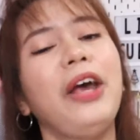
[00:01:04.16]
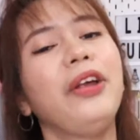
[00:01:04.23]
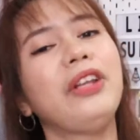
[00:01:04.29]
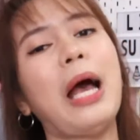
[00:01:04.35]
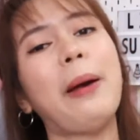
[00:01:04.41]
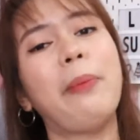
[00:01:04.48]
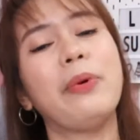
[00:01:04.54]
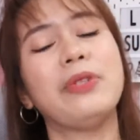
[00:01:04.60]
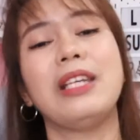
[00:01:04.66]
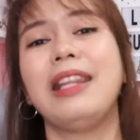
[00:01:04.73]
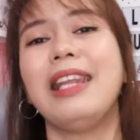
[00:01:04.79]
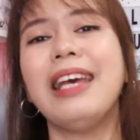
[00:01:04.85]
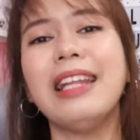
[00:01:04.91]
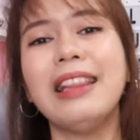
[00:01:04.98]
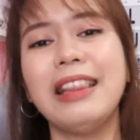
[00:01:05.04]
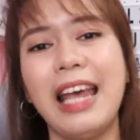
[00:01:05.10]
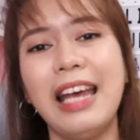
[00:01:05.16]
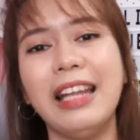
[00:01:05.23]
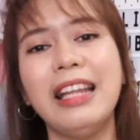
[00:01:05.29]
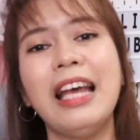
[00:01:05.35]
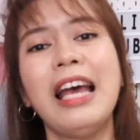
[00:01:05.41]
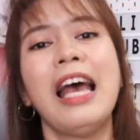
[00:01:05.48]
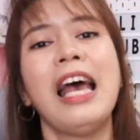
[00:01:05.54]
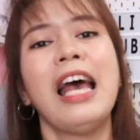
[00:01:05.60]
ayun nga po, si
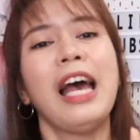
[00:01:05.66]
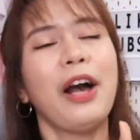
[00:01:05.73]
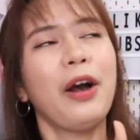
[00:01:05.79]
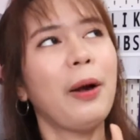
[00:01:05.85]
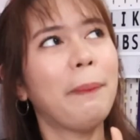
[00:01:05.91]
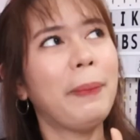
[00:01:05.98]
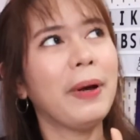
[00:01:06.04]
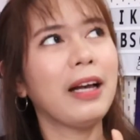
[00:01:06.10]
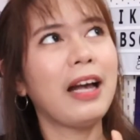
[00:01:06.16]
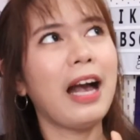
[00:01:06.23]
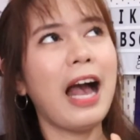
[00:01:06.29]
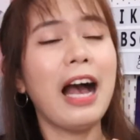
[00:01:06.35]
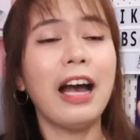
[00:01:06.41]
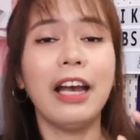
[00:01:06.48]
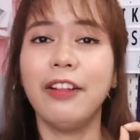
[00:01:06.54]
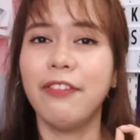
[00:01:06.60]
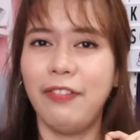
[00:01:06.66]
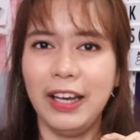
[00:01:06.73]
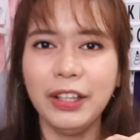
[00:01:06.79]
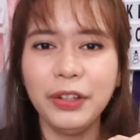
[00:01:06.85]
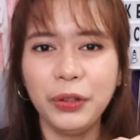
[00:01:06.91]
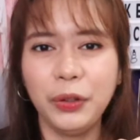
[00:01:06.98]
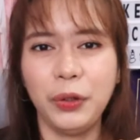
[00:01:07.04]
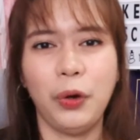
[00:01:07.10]
Ticketnet, kapag ka ang
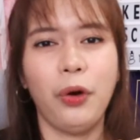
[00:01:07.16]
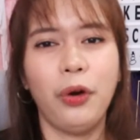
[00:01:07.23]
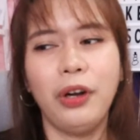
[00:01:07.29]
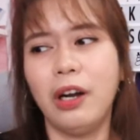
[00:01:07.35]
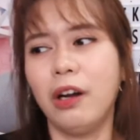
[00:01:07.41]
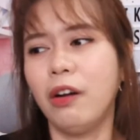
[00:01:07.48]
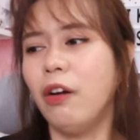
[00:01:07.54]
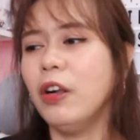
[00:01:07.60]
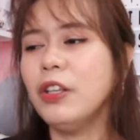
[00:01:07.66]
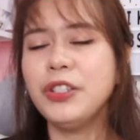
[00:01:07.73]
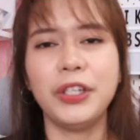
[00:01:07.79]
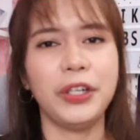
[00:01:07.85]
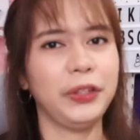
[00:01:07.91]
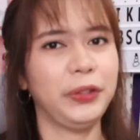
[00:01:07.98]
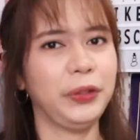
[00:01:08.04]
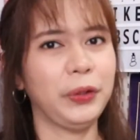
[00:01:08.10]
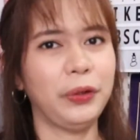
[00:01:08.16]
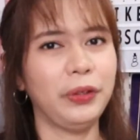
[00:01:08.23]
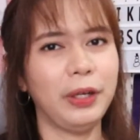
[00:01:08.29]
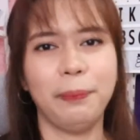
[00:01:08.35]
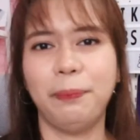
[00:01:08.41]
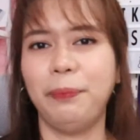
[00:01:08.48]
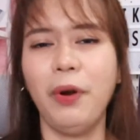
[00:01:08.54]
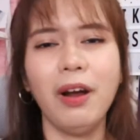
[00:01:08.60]
event nyo or ang concert nyo or
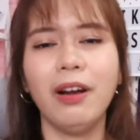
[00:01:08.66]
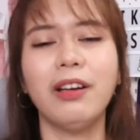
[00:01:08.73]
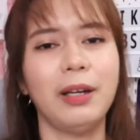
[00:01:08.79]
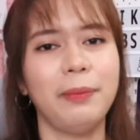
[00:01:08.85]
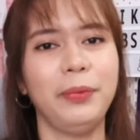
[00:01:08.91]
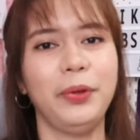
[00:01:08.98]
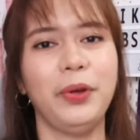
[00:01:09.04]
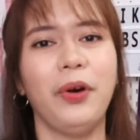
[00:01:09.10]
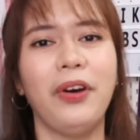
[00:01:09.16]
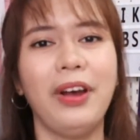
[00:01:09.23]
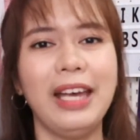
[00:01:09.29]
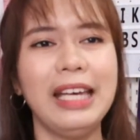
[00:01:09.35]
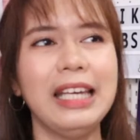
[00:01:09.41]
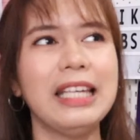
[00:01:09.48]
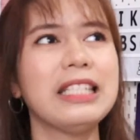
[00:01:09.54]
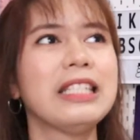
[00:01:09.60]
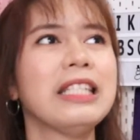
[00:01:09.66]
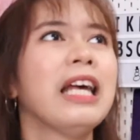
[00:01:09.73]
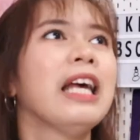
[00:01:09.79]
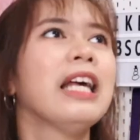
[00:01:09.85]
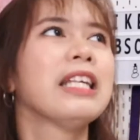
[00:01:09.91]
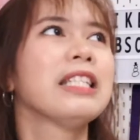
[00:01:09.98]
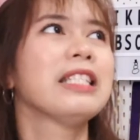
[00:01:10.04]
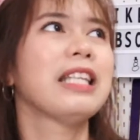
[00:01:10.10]
ang program nyo is
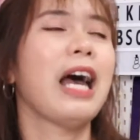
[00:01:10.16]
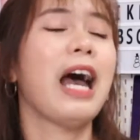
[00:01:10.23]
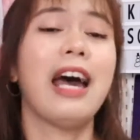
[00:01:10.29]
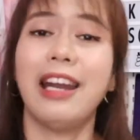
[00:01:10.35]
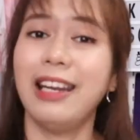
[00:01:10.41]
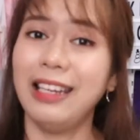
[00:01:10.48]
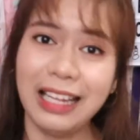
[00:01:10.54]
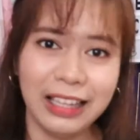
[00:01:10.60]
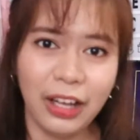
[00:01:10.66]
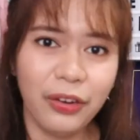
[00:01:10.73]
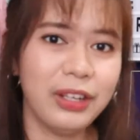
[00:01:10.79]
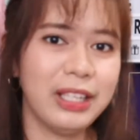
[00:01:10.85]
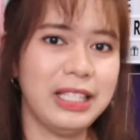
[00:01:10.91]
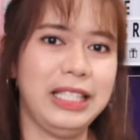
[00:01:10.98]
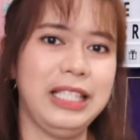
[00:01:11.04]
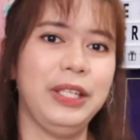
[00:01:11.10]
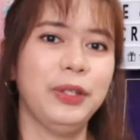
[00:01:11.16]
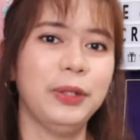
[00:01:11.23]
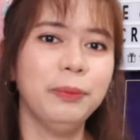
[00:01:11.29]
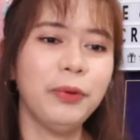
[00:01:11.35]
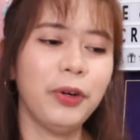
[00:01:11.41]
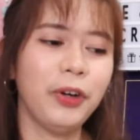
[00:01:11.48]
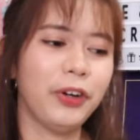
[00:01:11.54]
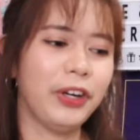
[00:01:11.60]
sa Araneta
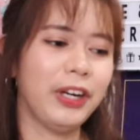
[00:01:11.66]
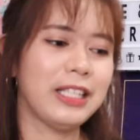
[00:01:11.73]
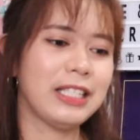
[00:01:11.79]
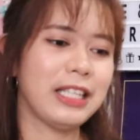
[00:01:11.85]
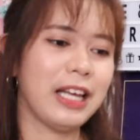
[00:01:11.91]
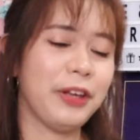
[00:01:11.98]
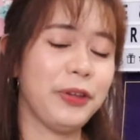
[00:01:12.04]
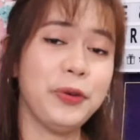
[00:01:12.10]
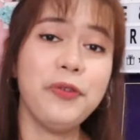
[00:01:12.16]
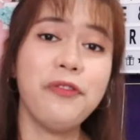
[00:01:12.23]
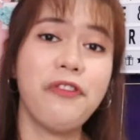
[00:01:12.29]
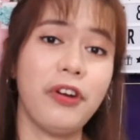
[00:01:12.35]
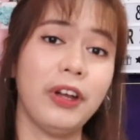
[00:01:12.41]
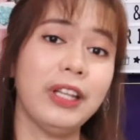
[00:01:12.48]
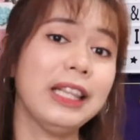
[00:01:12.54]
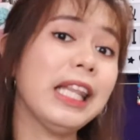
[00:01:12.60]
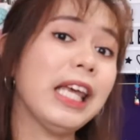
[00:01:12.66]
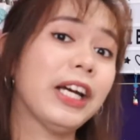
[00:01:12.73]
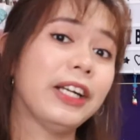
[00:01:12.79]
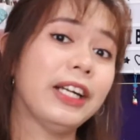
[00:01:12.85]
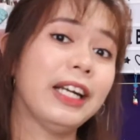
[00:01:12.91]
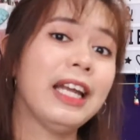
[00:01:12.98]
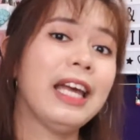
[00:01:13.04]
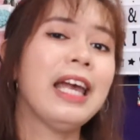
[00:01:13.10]
Coliseum or sa New
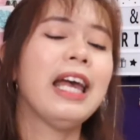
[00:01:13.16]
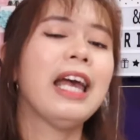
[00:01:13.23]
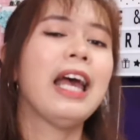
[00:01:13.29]
Frontier,